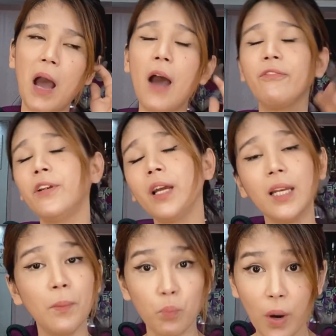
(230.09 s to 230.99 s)
after ng
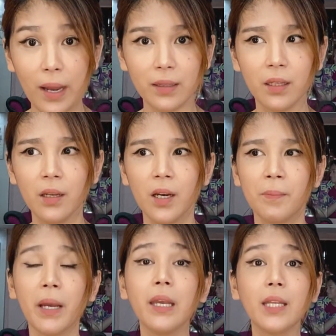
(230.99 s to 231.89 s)
ilang buwan,
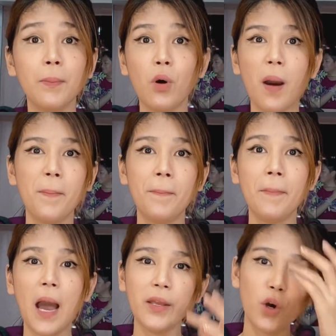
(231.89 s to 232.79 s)
makikita mo,
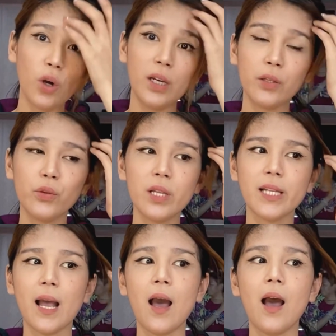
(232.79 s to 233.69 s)
ang ayoko lang dun sa,